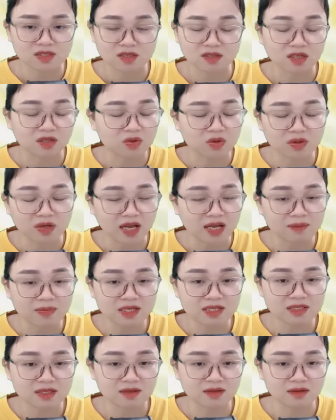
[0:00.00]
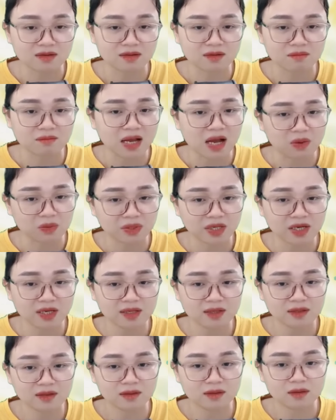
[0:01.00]
thật con gái bây giờ bạo thế
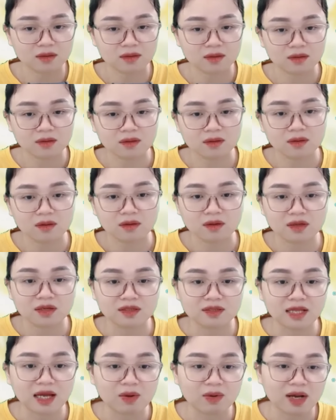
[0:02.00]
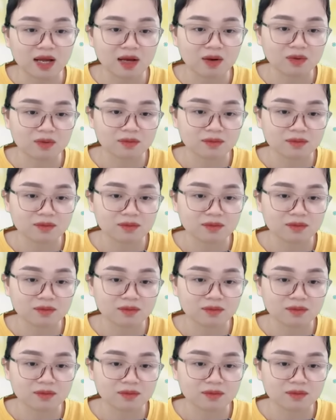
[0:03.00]
Tào lao